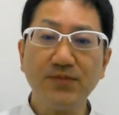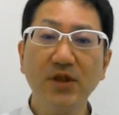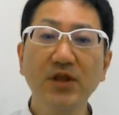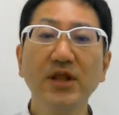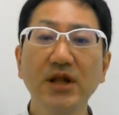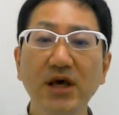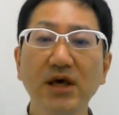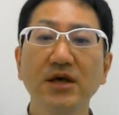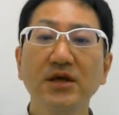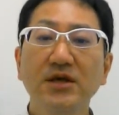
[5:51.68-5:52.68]
な
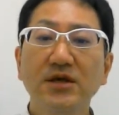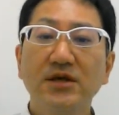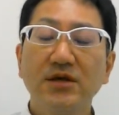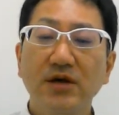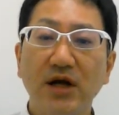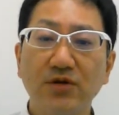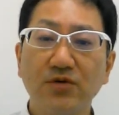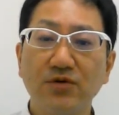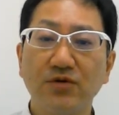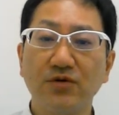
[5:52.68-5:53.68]
ら、あ
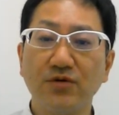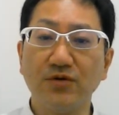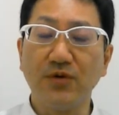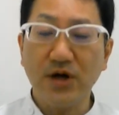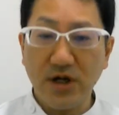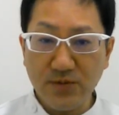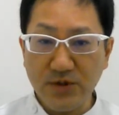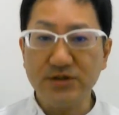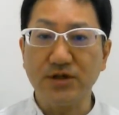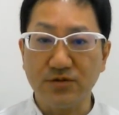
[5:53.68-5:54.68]
のー、わかり
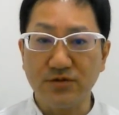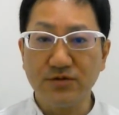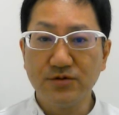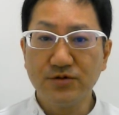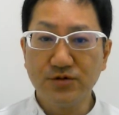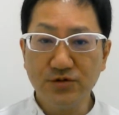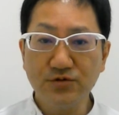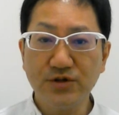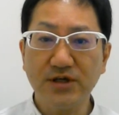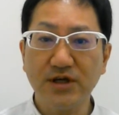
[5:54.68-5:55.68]
ましたと。週
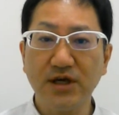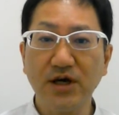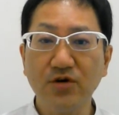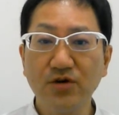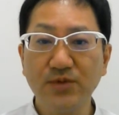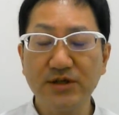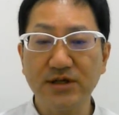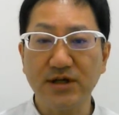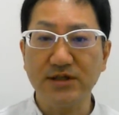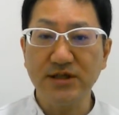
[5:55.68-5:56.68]
1回通えます
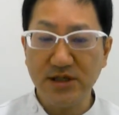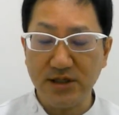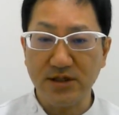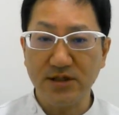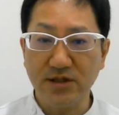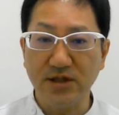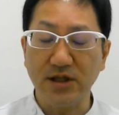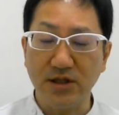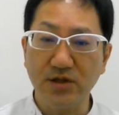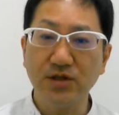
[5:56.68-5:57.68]
から、ぜひ、
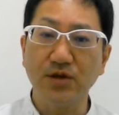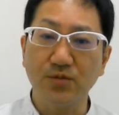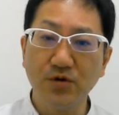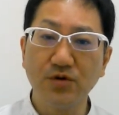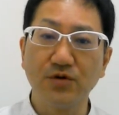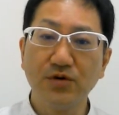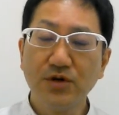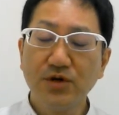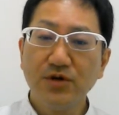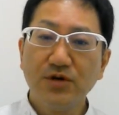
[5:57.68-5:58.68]
やってきても、
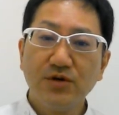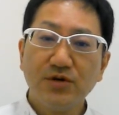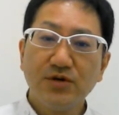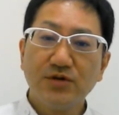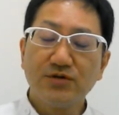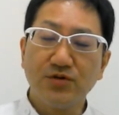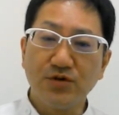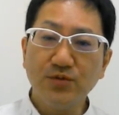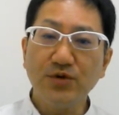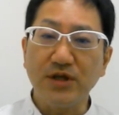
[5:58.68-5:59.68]
そ
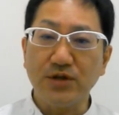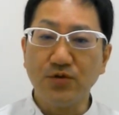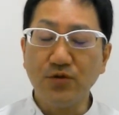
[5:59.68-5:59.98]
れもね、ど